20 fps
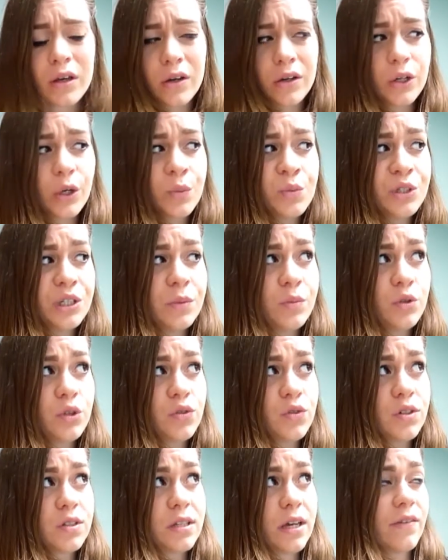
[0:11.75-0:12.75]
Comme au début je
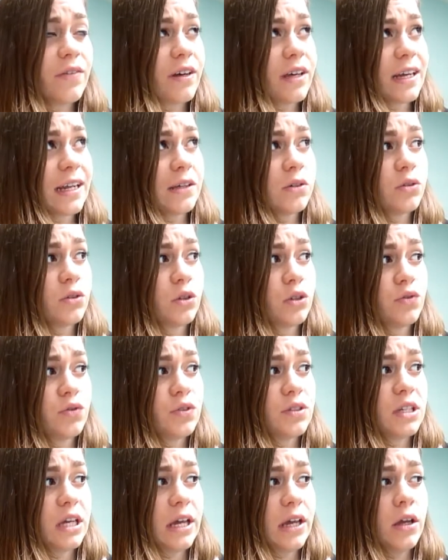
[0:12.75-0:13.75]
faisais, enfin il y a quelques temps je
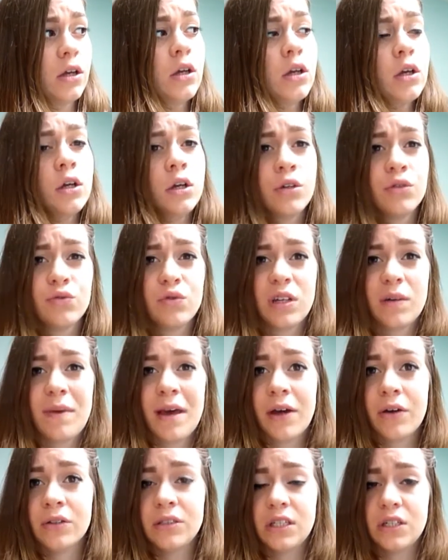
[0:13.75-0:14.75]
faisais tous les
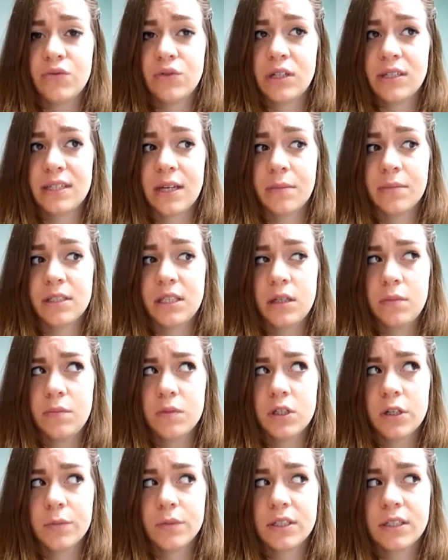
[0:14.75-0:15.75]
mercredis et tous les samedis il me
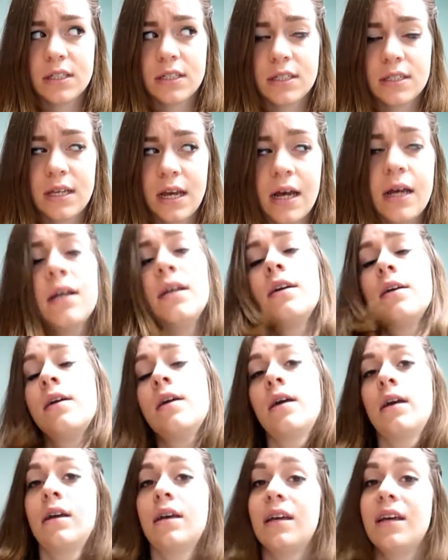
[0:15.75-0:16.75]
semble c'était ça
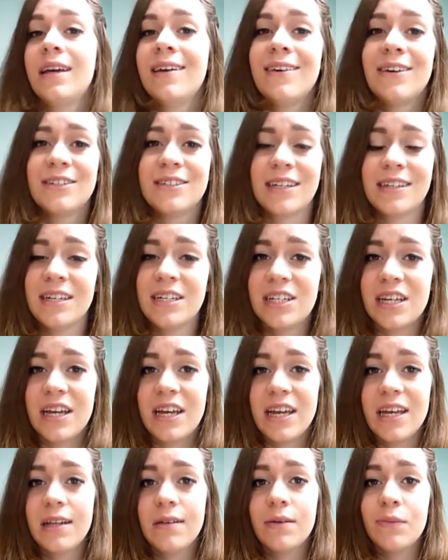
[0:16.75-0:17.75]
Et euh, cette année j'ai
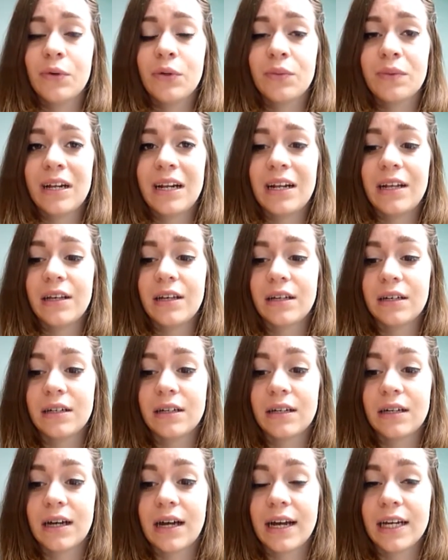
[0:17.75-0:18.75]
énormément de mal
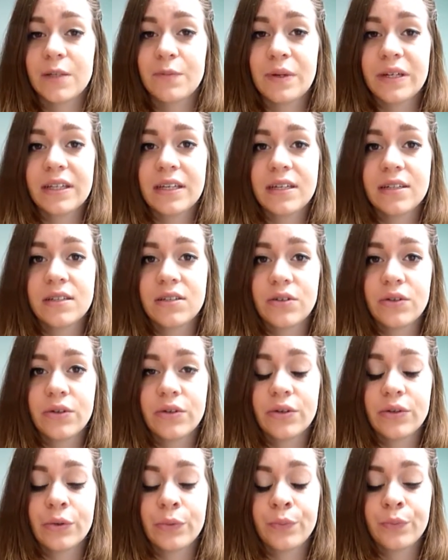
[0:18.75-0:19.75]
euh, à, respecter
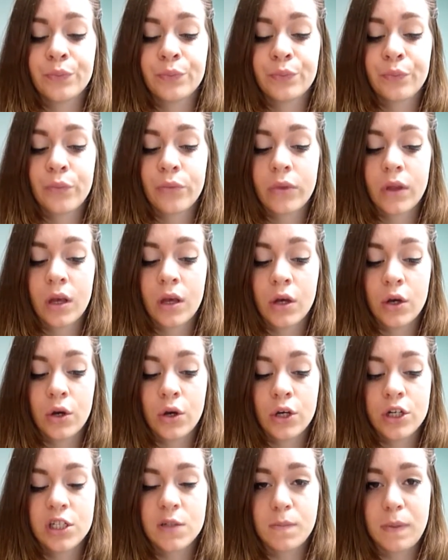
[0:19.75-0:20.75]
ce,
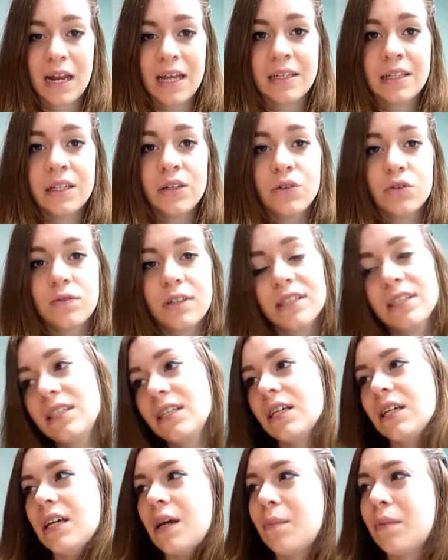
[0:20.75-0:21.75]
ce, planning on va
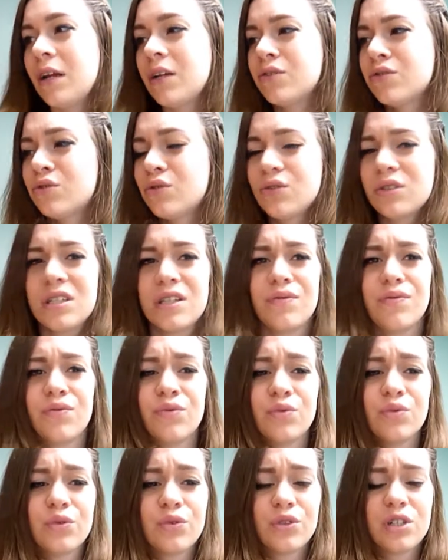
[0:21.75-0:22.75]
dire Il y a plein de choses qui
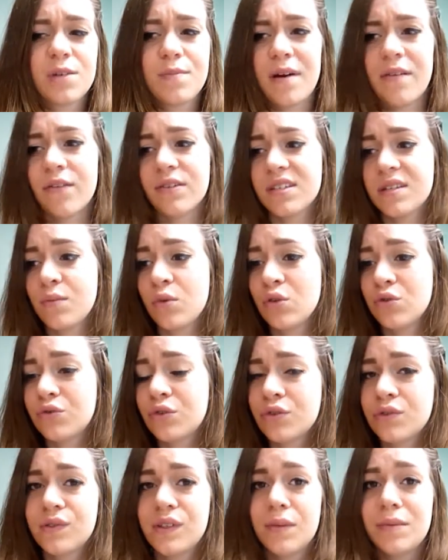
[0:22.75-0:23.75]
font que j'ai pas forcément le
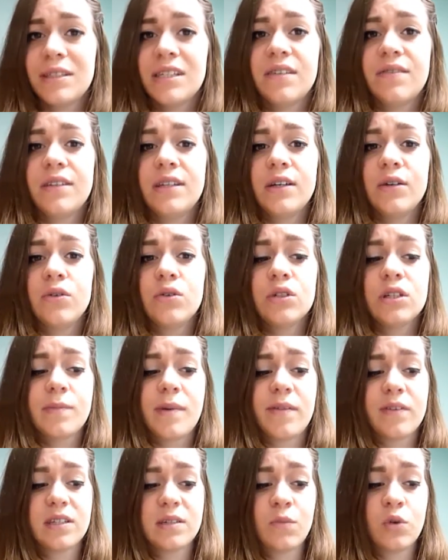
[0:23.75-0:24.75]
temps de filmer des vidéos J'ai
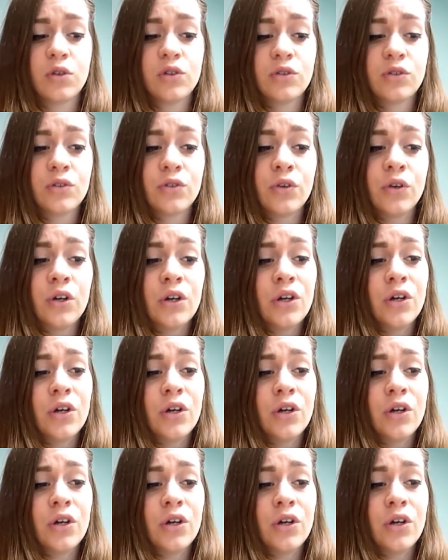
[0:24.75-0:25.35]
pas forcément le temps de